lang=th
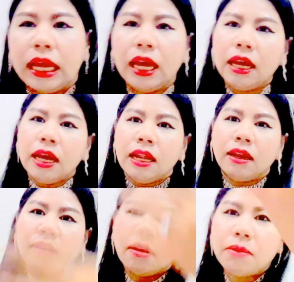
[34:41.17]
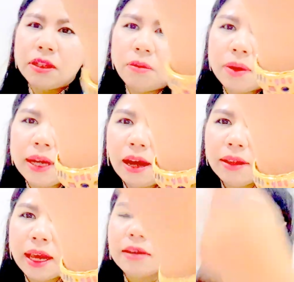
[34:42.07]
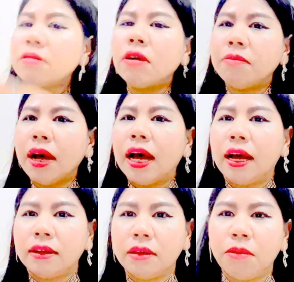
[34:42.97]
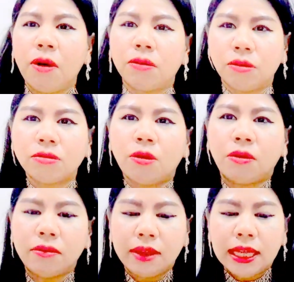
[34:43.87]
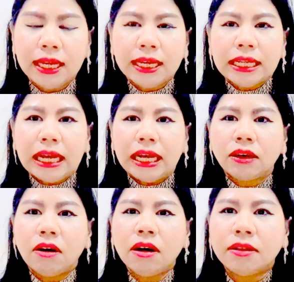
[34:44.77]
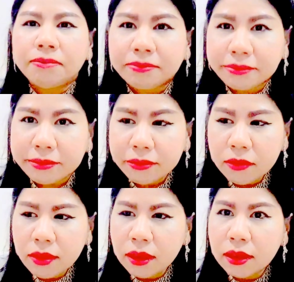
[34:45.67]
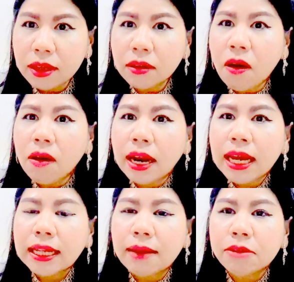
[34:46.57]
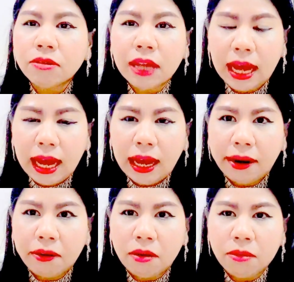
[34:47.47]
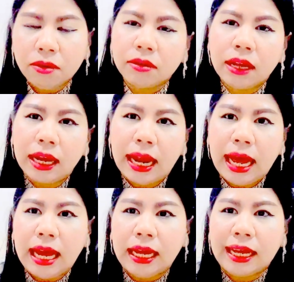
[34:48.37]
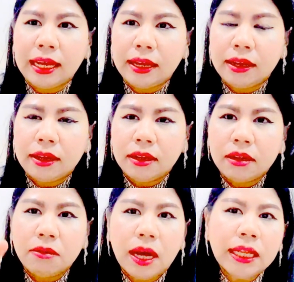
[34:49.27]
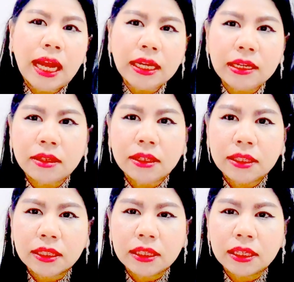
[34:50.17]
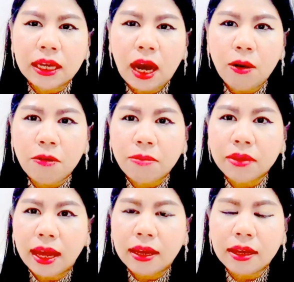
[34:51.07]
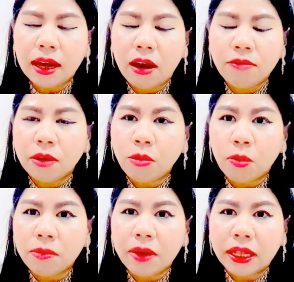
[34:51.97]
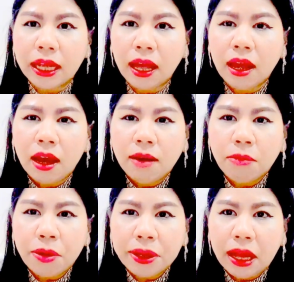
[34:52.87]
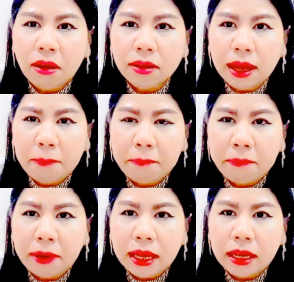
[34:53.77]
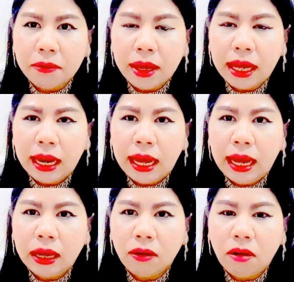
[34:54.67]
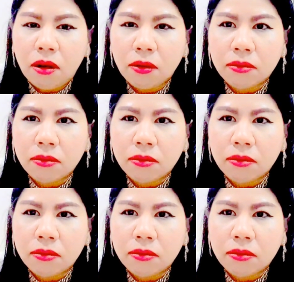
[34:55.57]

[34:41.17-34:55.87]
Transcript: นะแล้วก็เป็นนพเก้าแท้คือสวยมากจะบอกตรงๆนะคะ ก็ติดต่อได้ตามช่องทางแล้วก็หมอข้างล่าง หรือว่าถ้าเกิดเข้าเว็บไซต์เข้า Facebook ไม่เป็นนะ หมอนน่าก็ทำลิงก์ไว้ข้างล่าง ก็